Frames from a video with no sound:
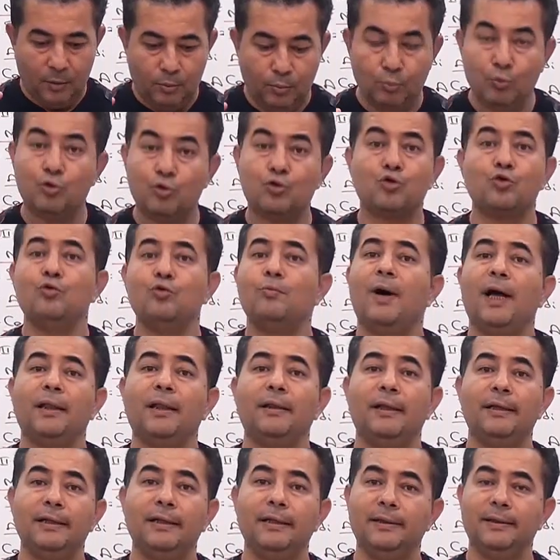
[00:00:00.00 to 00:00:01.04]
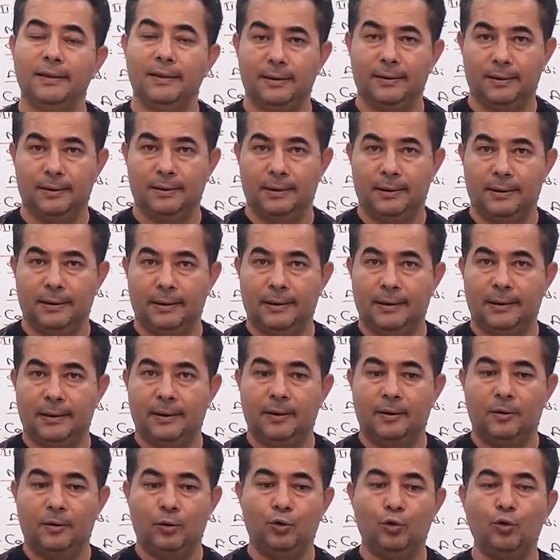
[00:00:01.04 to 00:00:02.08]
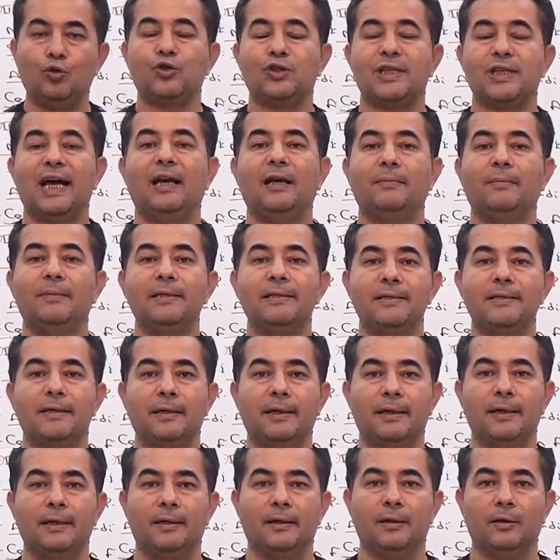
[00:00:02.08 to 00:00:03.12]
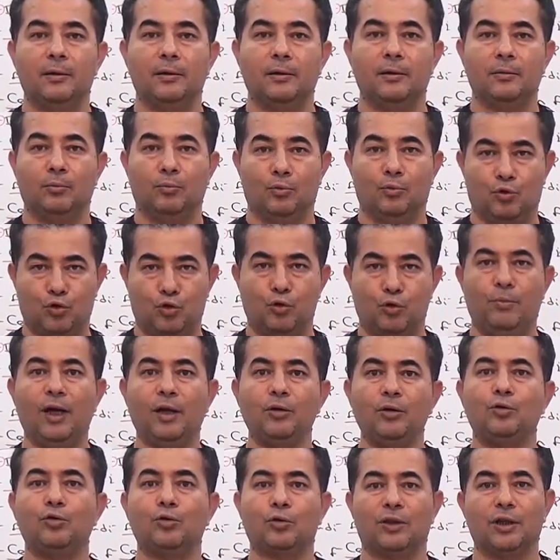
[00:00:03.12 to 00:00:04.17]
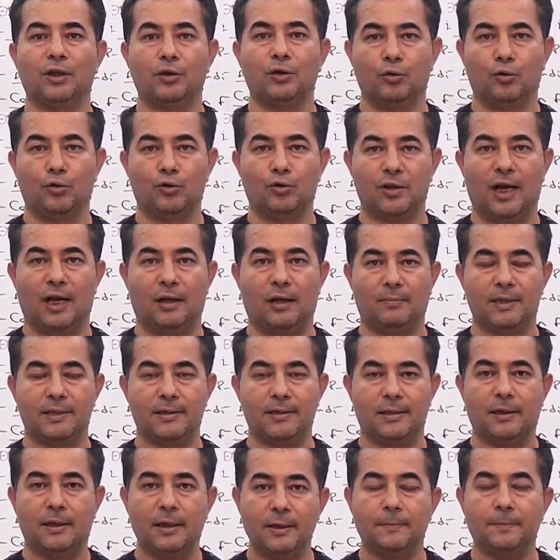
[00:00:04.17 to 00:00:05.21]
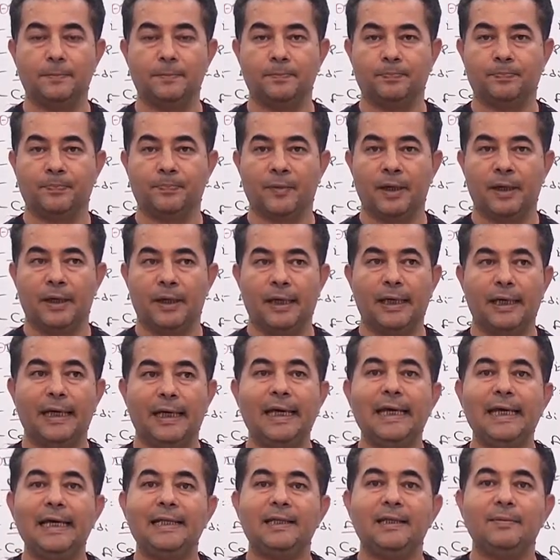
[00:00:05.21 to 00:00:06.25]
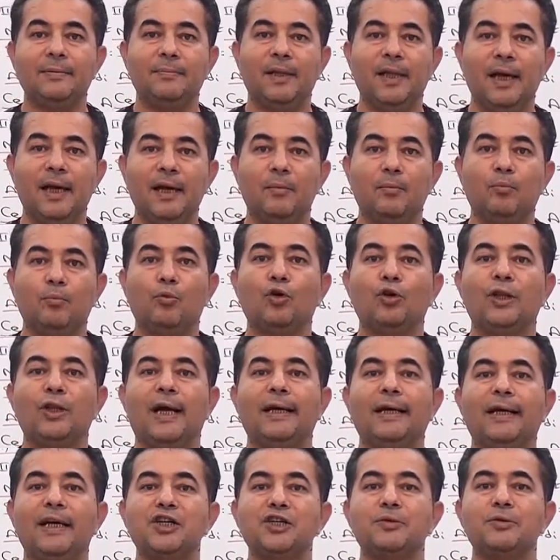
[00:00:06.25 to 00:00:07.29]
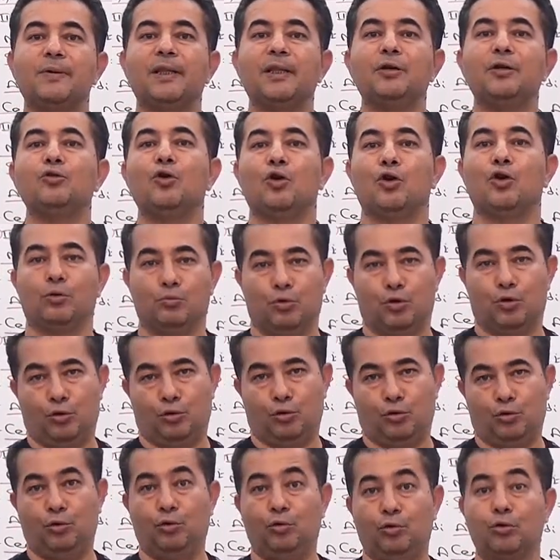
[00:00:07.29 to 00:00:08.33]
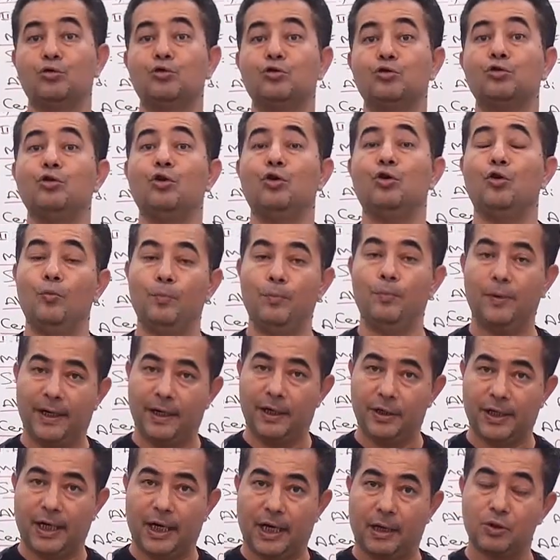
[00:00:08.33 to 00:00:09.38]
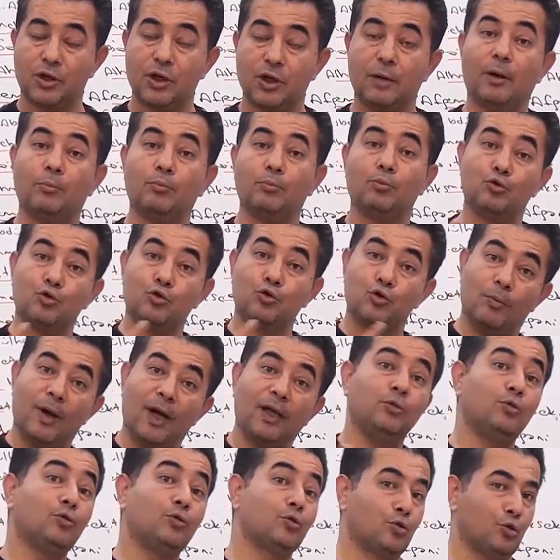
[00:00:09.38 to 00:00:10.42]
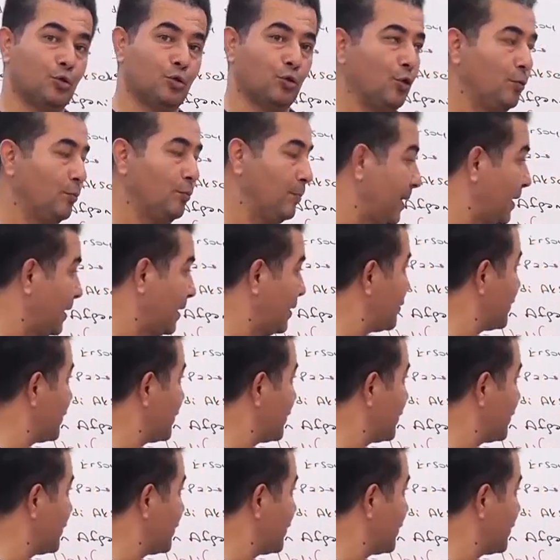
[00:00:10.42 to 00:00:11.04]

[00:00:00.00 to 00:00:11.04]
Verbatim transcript: Müslümanların yükselmesini, Müslüman Türklerin yükselmesini eğitimde, modernleşmede görmüştür. Türkçülüğü ön plana çıkarmış ama Müslüman Türkçülüğü ön plana